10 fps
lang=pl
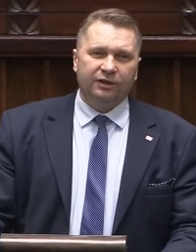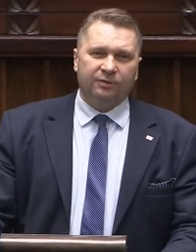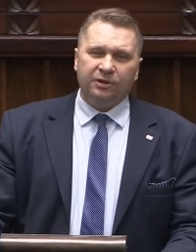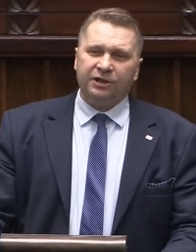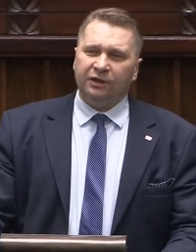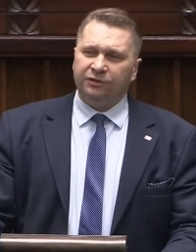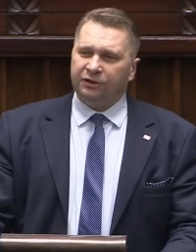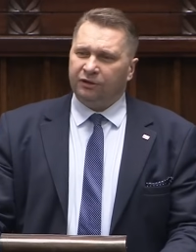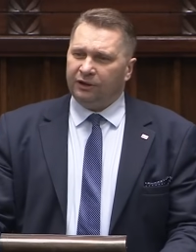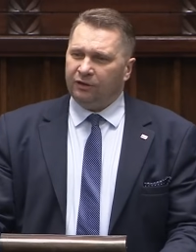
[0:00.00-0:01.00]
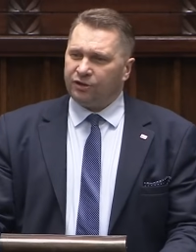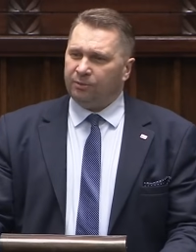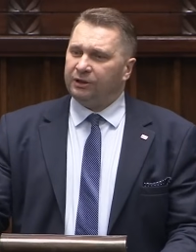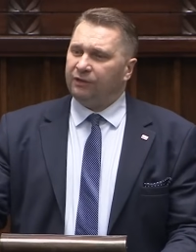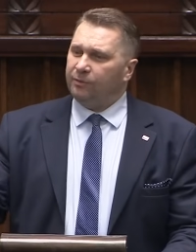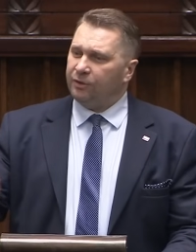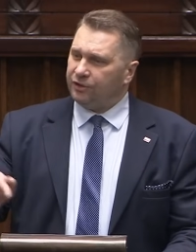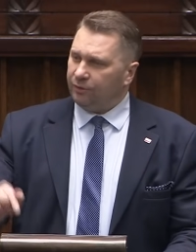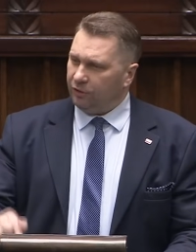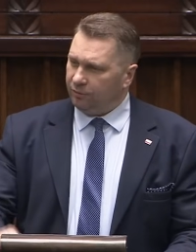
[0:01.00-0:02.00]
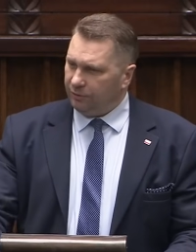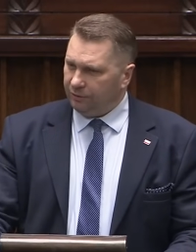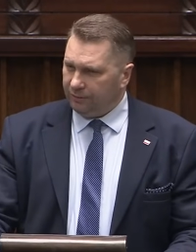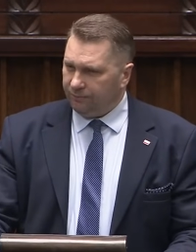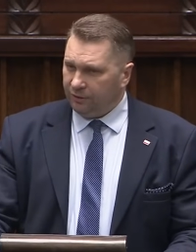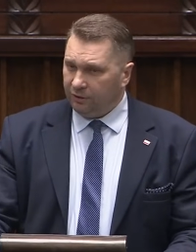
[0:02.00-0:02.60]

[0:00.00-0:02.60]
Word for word: zmierzające do tego, żeby te wybory się odbyły.